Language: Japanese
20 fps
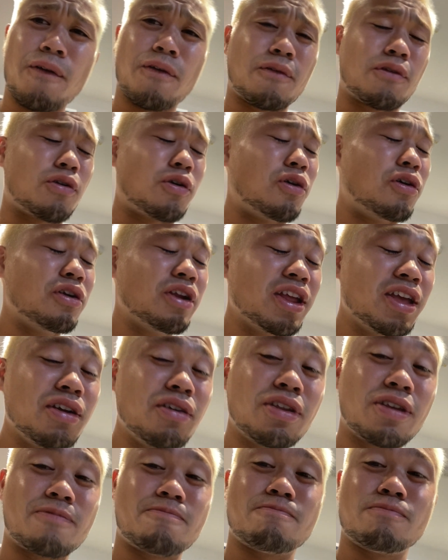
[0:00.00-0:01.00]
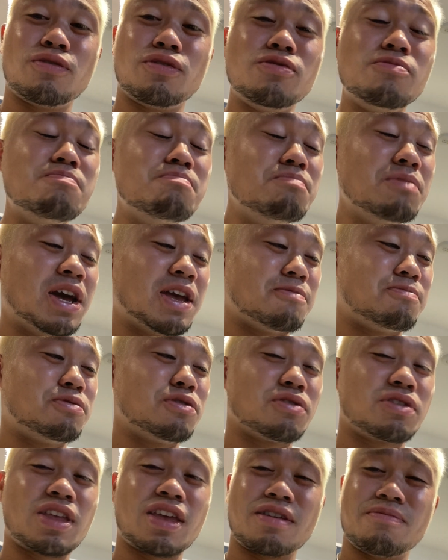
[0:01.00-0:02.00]
これよりうまい
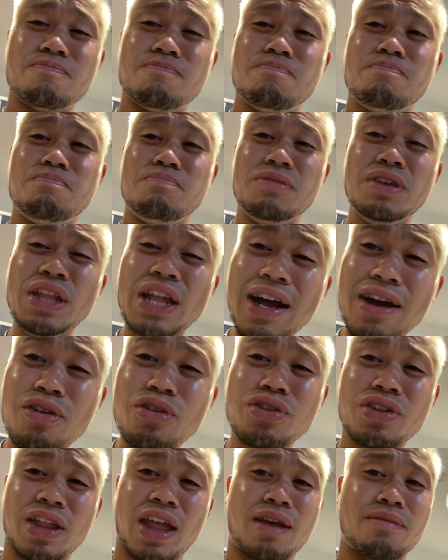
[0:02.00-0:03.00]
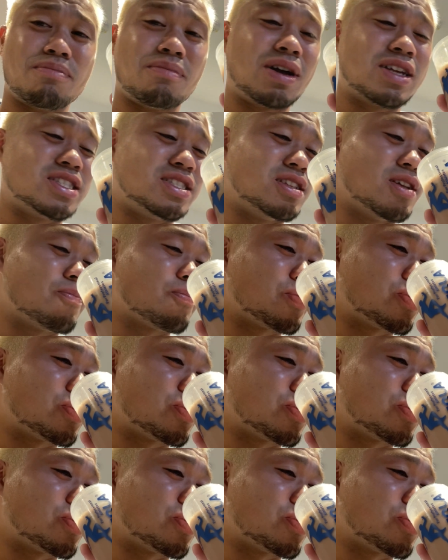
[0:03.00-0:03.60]
プロテイン見たことないマジで